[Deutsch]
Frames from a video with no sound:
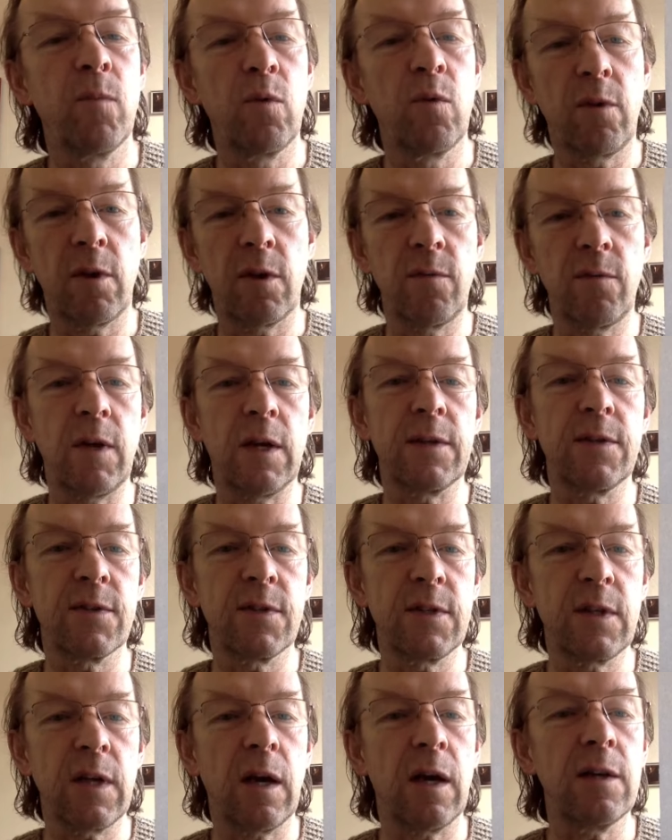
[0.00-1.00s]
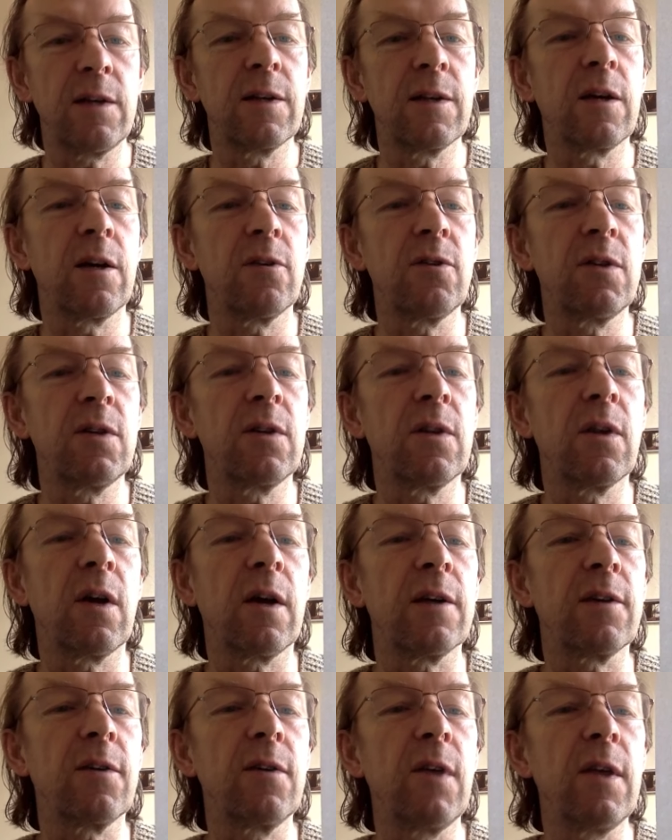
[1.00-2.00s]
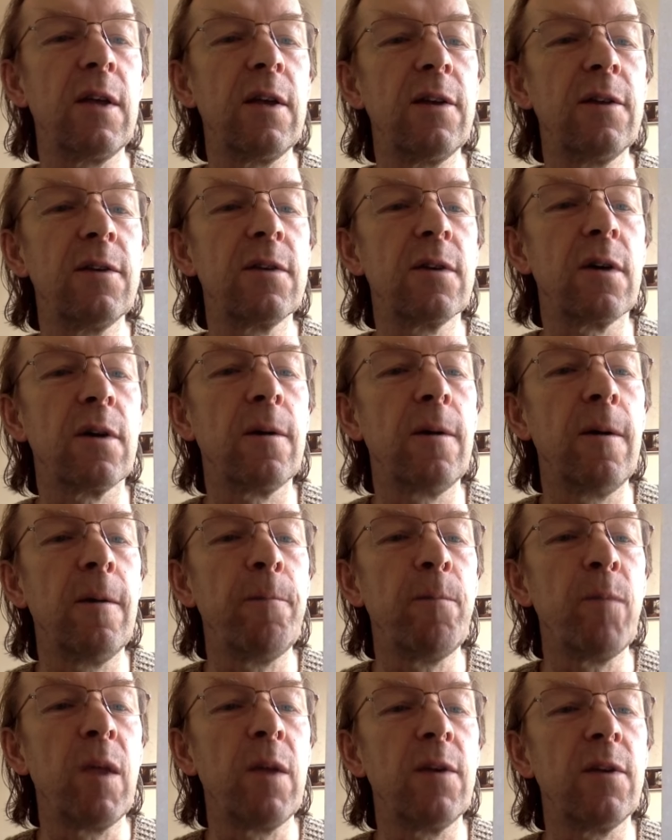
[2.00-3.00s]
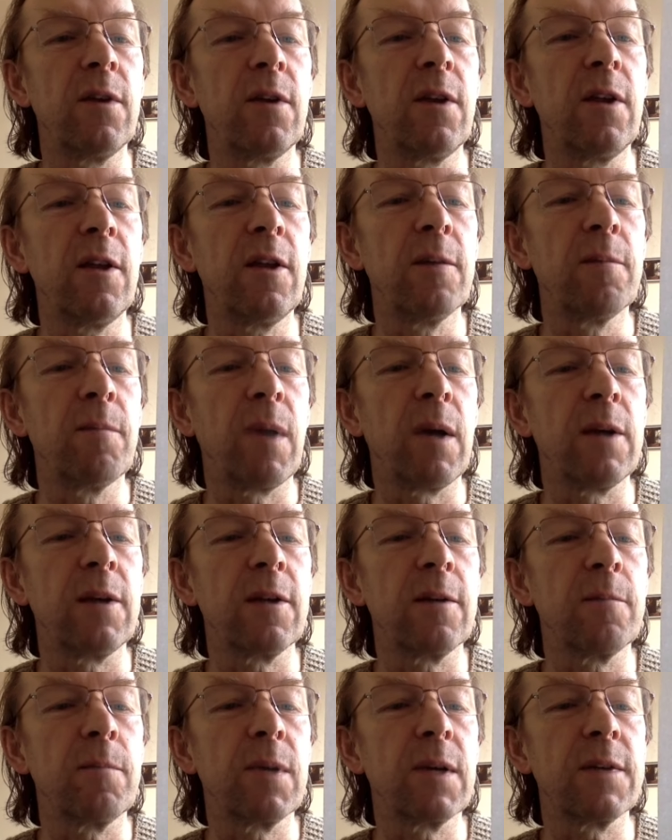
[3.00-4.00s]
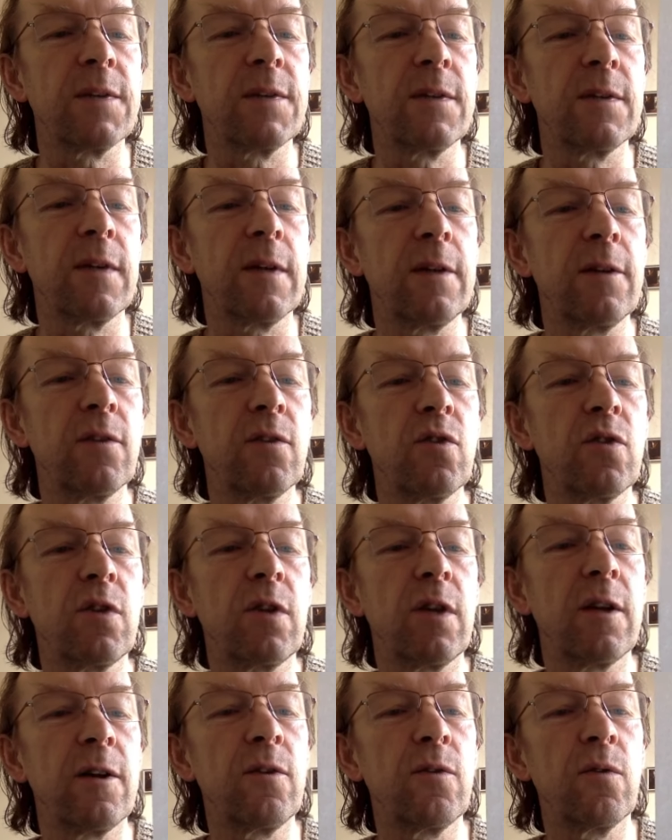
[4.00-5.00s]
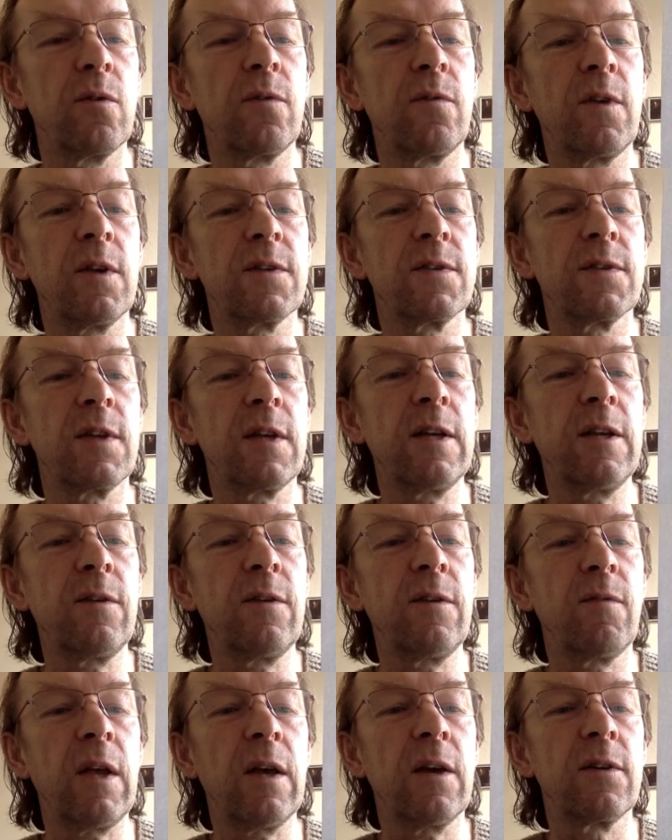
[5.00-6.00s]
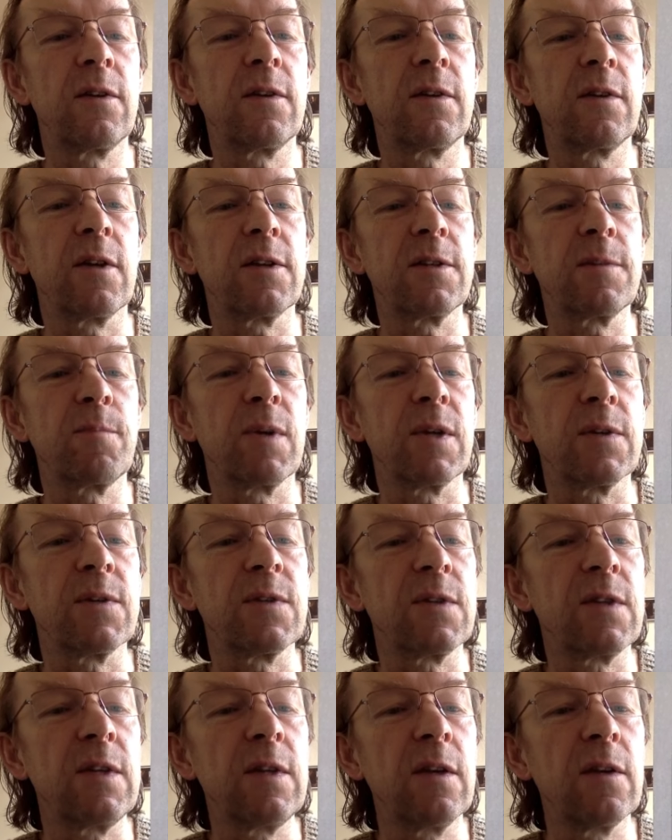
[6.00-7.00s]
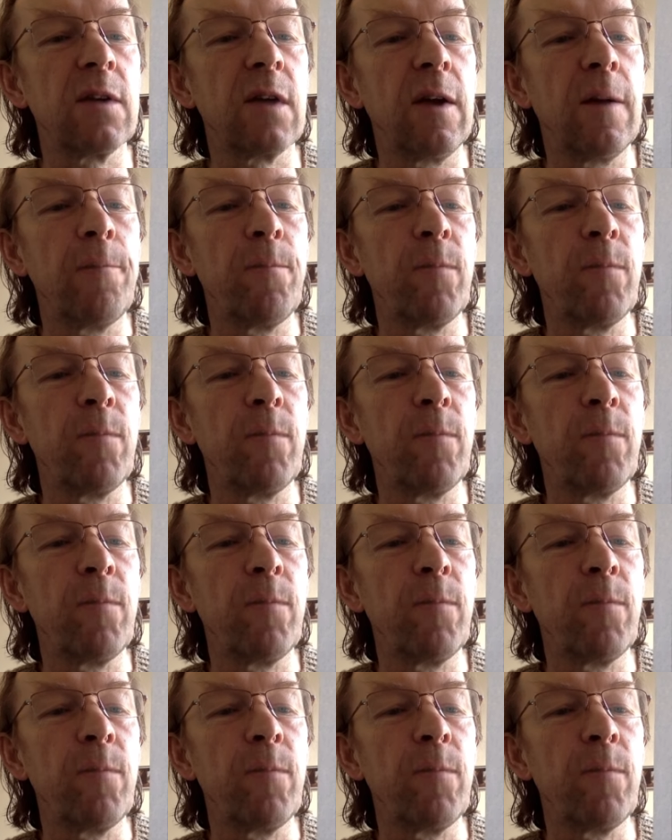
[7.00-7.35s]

und dann werden sich alle Kandidaten hinter den ehemaligen Präsidenten stellen und wir sehen, während das passiert,